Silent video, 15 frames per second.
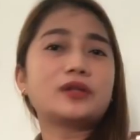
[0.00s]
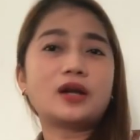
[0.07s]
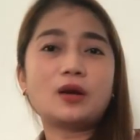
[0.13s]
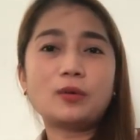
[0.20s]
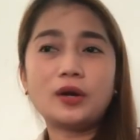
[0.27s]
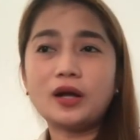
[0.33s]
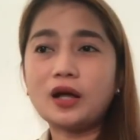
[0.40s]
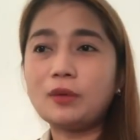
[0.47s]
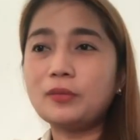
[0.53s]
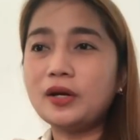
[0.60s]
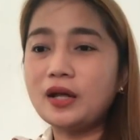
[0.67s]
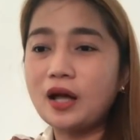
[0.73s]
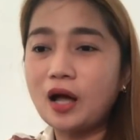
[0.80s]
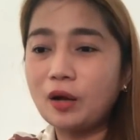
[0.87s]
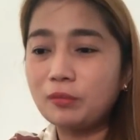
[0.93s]
Dalawa lang kami
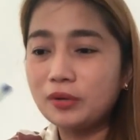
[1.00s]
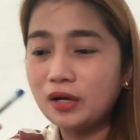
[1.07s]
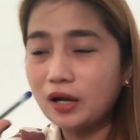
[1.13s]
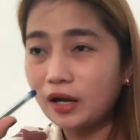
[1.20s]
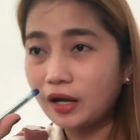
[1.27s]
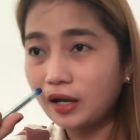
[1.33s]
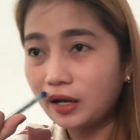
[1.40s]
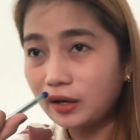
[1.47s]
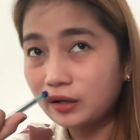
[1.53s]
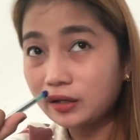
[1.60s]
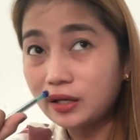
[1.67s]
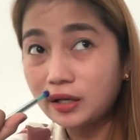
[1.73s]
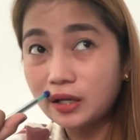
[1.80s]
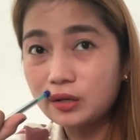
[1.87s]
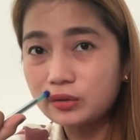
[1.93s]
ni Habi na
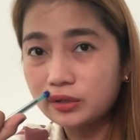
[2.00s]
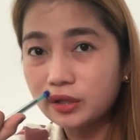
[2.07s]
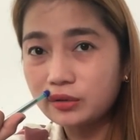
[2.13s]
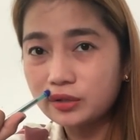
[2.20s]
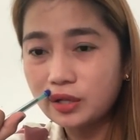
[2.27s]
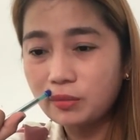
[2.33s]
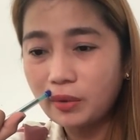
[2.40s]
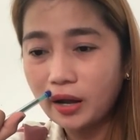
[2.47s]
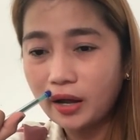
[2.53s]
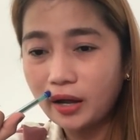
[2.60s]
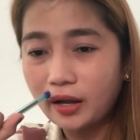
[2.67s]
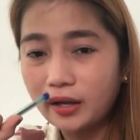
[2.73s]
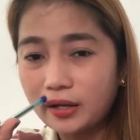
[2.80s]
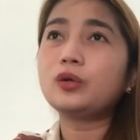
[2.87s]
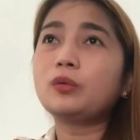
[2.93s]
kikilos dito sa bahay.